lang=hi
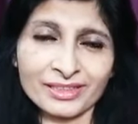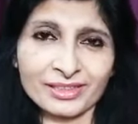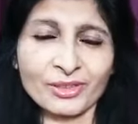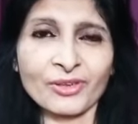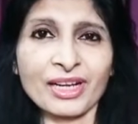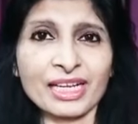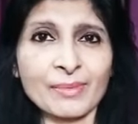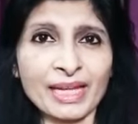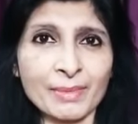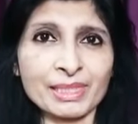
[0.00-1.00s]
कोरोना के
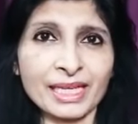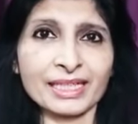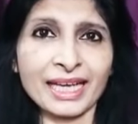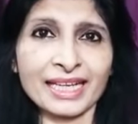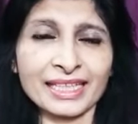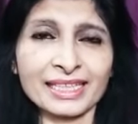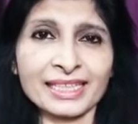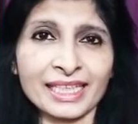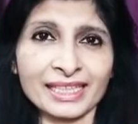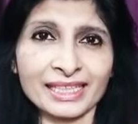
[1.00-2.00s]
बारे में जानकारी ही
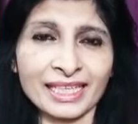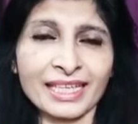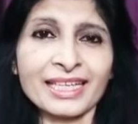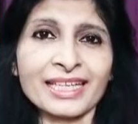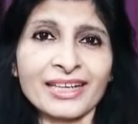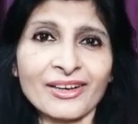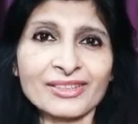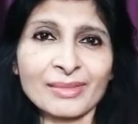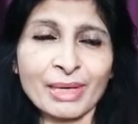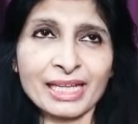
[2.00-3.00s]
दी जाती है और
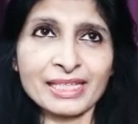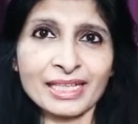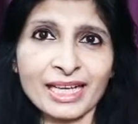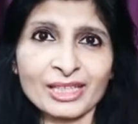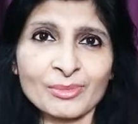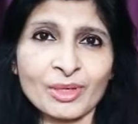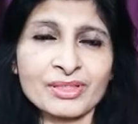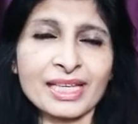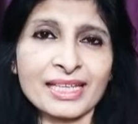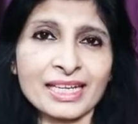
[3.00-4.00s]
हमारी सरकार तो बहुत
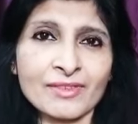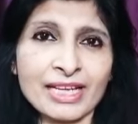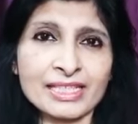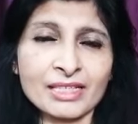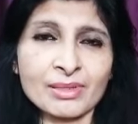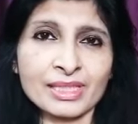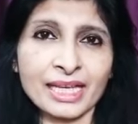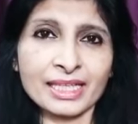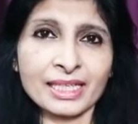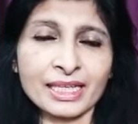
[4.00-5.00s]
ज़्यादा एडवाइजरी भी
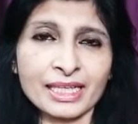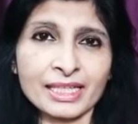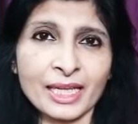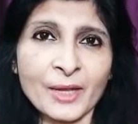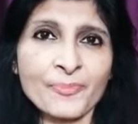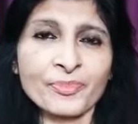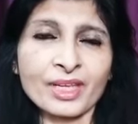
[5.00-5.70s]
जारी कर रही है